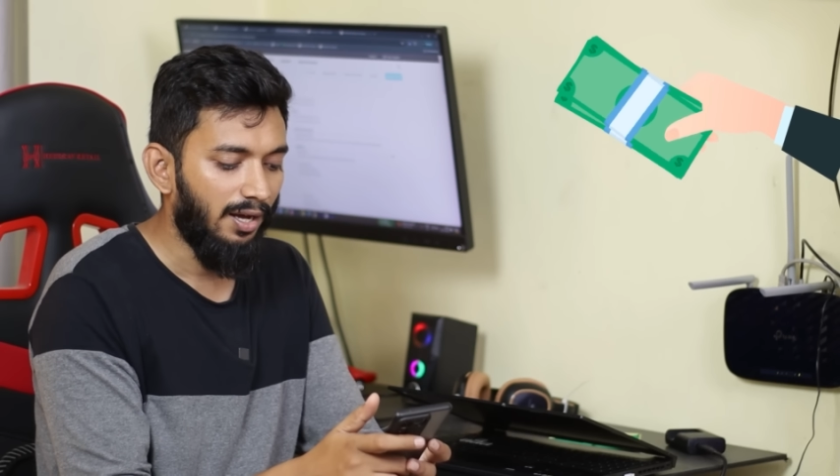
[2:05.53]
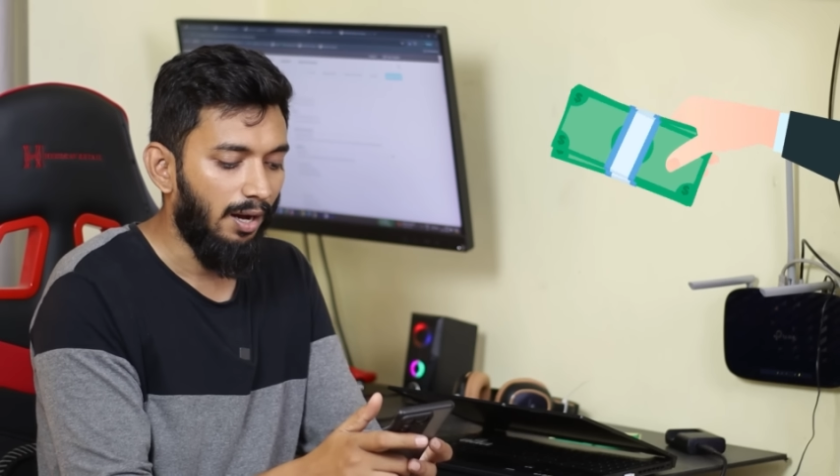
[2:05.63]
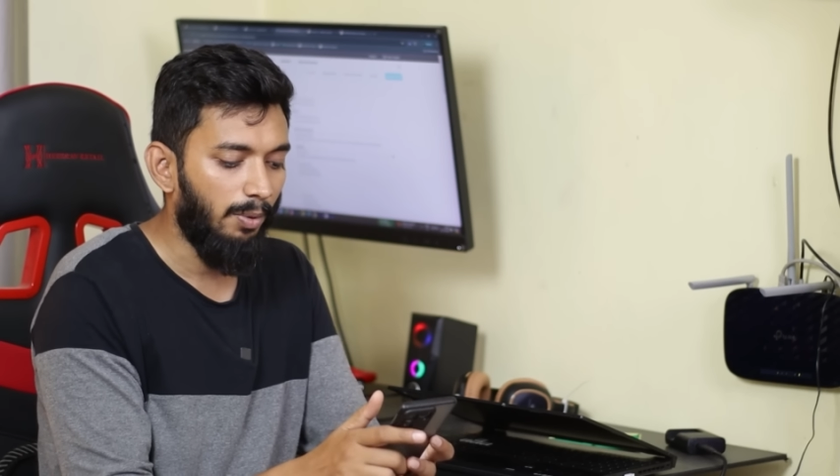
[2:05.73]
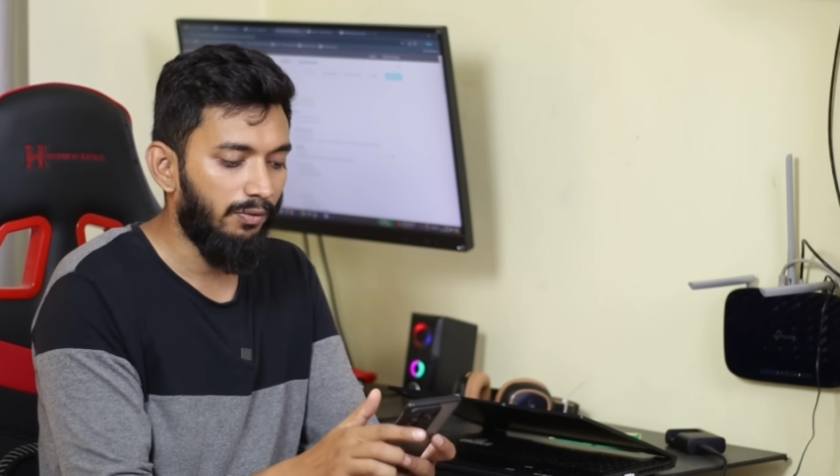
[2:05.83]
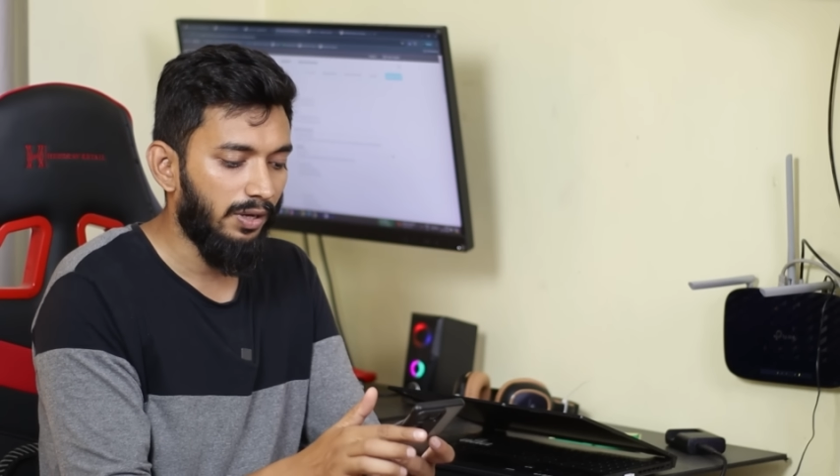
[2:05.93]

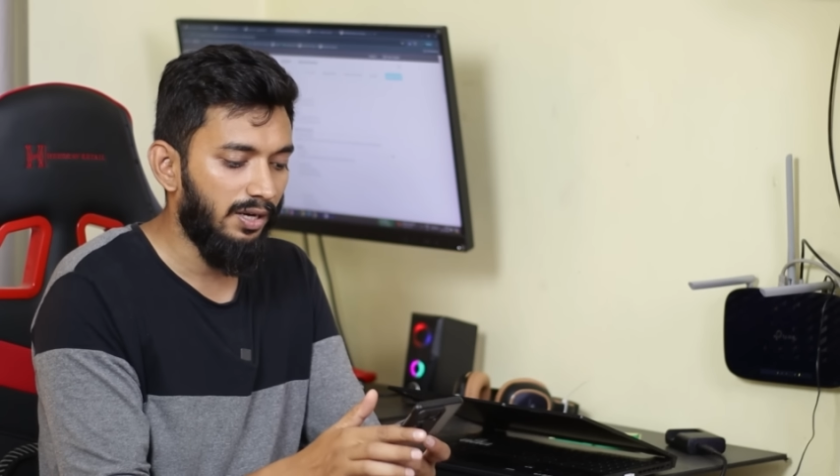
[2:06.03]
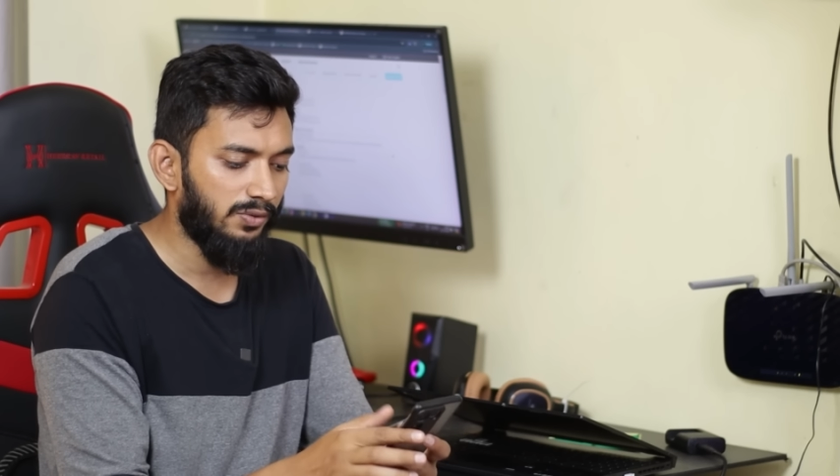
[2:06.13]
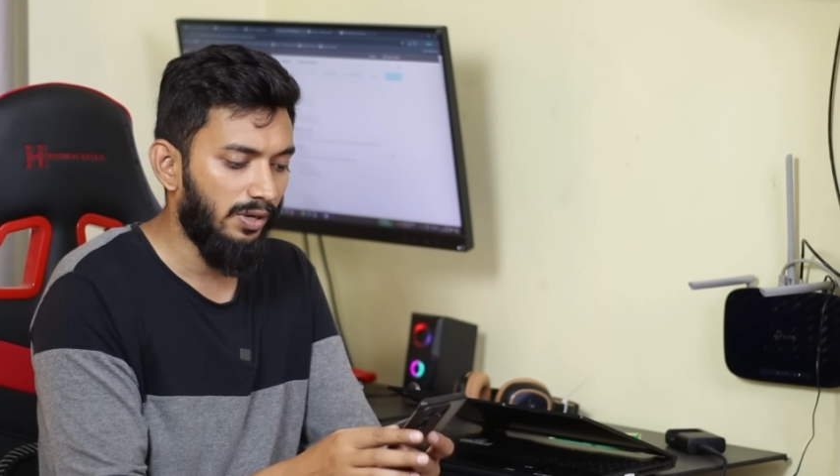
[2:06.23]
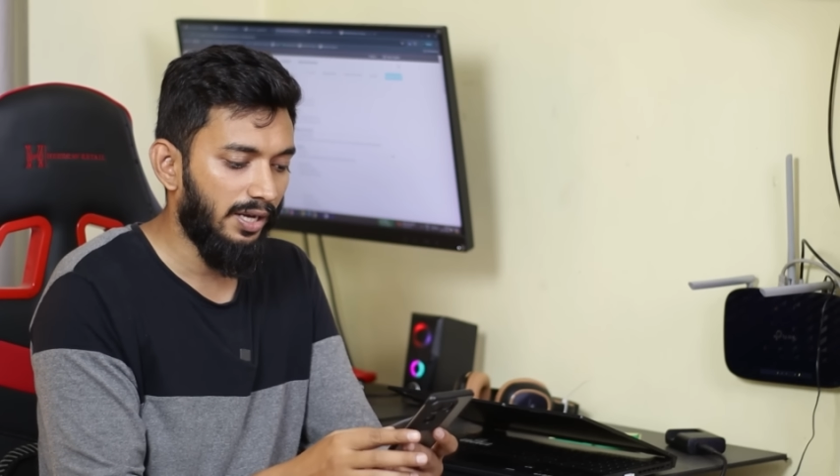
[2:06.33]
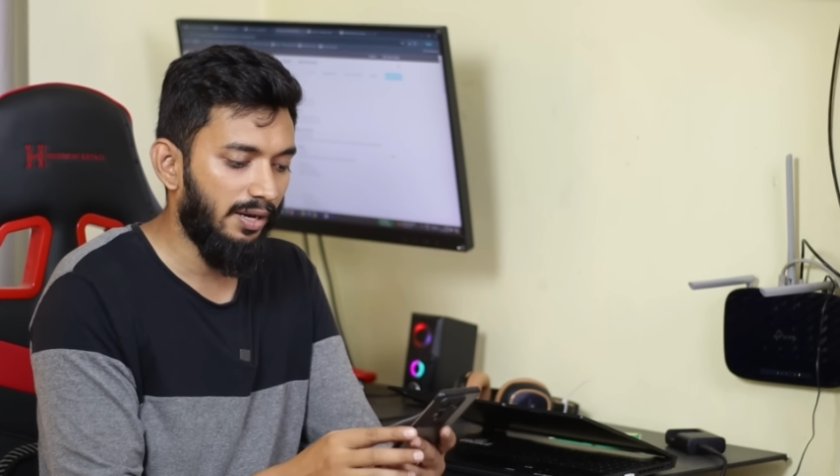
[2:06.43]
அப்போ அவங்க என்ன
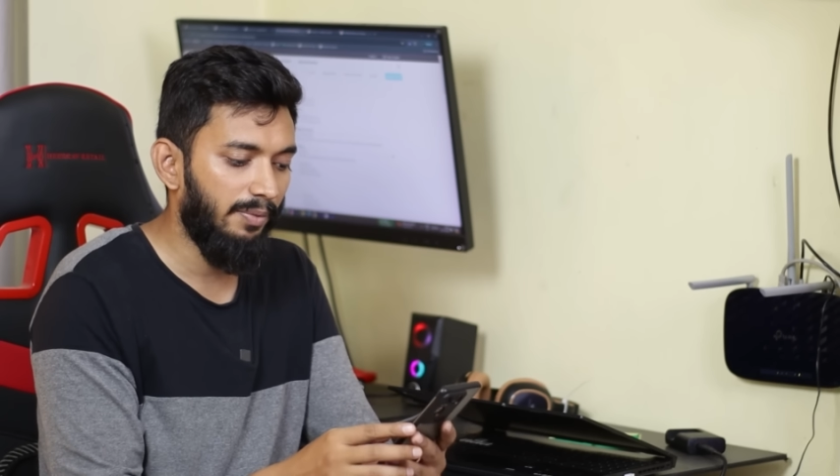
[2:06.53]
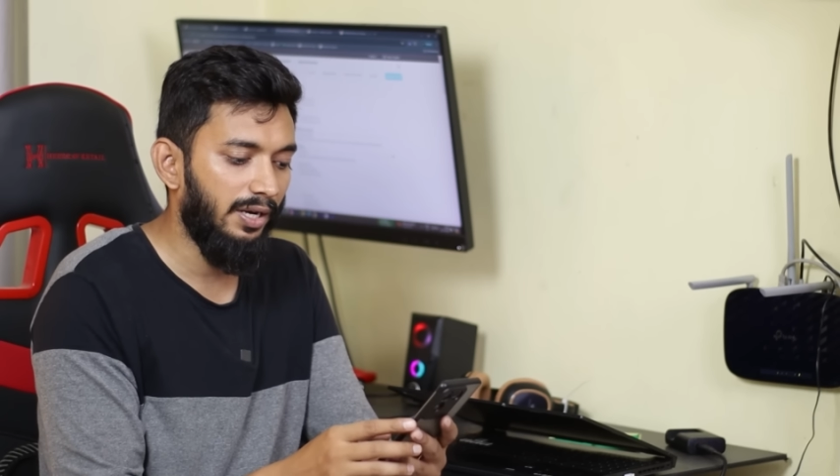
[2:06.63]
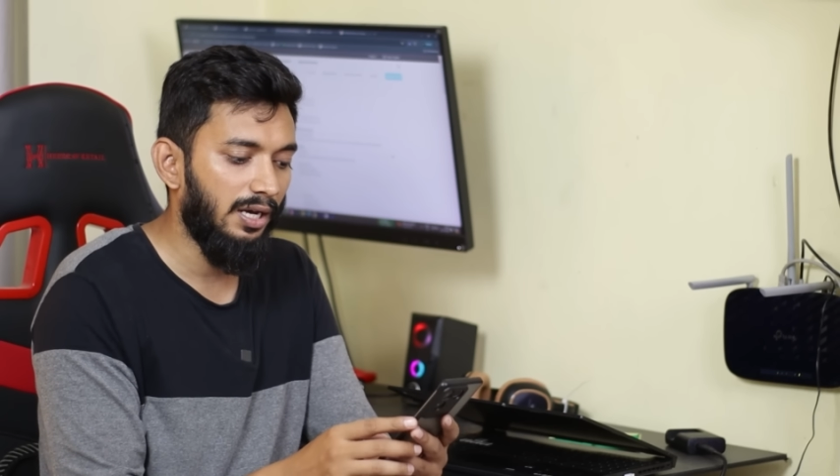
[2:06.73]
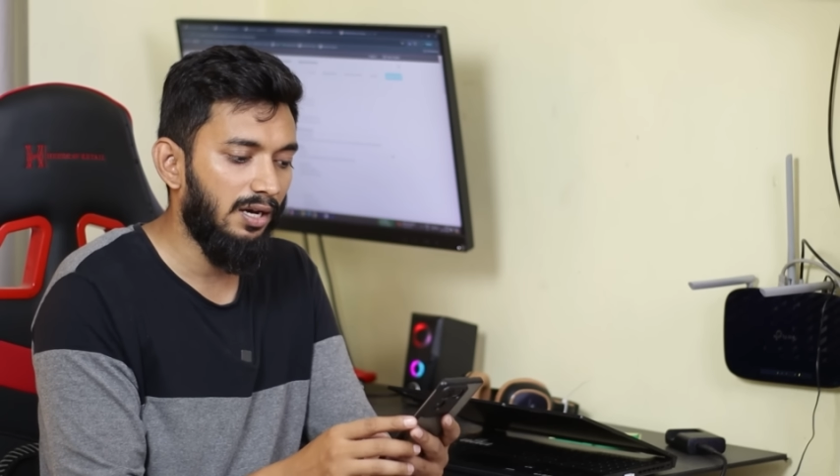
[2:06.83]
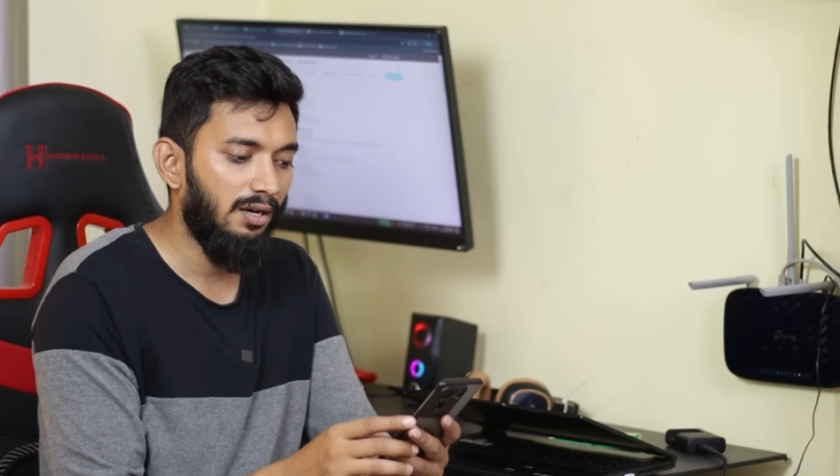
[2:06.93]
சொன்னாங்க
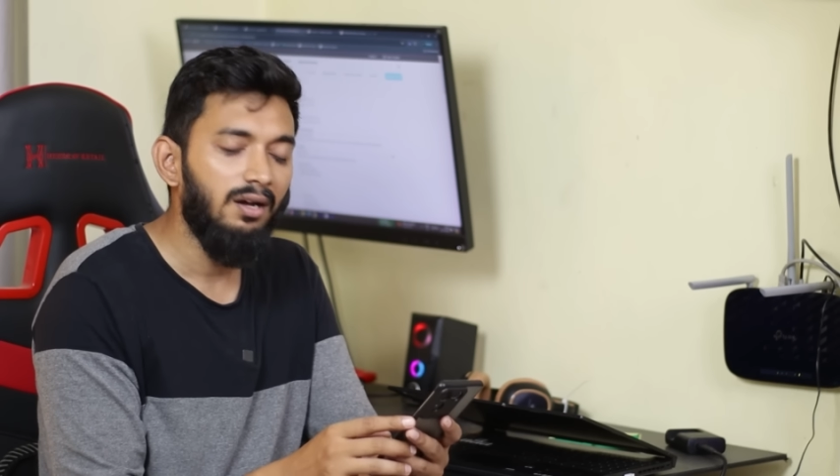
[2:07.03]
அப்படின்னா